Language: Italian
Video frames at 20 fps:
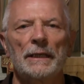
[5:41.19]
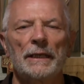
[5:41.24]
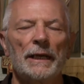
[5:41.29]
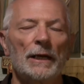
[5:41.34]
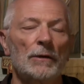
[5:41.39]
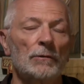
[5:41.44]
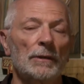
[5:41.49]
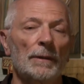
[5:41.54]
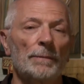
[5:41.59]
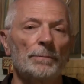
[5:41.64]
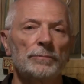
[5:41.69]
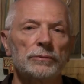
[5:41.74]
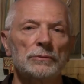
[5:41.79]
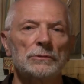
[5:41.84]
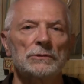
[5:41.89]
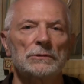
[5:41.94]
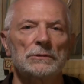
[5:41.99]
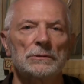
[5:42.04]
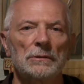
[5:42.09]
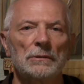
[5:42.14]
È un
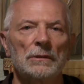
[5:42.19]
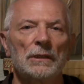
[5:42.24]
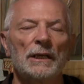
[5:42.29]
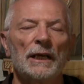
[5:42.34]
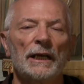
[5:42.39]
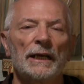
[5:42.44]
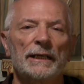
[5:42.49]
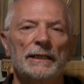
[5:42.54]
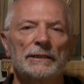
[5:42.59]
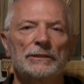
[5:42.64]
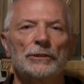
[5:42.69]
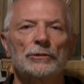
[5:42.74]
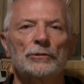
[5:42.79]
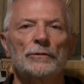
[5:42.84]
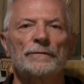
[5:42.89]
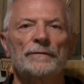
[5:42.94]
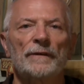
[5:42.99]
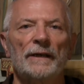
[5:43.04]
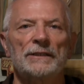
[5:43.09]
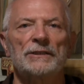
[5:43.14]
appunto che Gesù
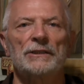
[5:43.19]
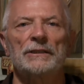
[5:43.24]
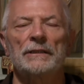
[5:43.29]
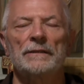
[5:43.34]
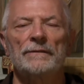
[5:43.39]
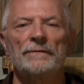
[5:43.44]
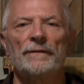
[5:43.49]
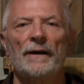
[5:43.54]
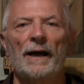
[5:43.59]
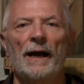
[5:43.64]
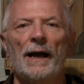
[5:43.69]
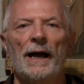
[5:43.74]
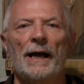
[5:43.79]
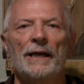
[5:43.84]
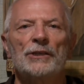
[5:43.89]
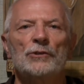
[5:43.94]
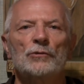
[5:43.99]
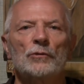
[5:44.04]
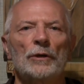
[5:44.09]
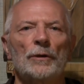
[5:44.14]
fa
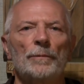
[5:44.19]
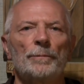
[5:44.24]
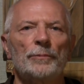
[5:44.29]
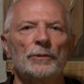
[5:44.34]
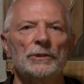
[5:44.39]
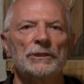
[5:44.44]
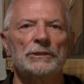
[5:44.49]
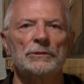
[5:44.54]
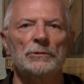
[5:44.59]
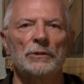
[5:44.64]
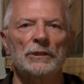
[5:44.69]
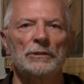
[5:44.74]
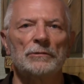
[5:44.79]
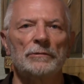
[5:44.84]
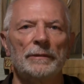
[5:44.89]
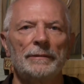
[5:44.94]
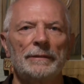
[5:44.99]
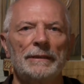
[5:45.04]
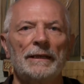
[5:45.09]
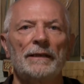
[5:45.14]
ai suoi oppositori
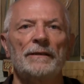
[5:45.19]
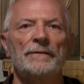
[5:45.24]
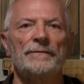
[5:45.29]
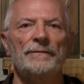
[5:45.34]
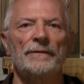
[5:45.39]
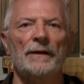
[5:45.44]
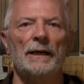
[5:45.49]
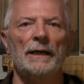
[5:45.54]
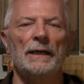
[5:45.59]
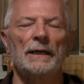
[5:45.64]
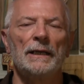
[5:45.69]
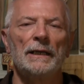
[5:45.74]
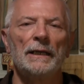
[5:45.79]
duemila anni fa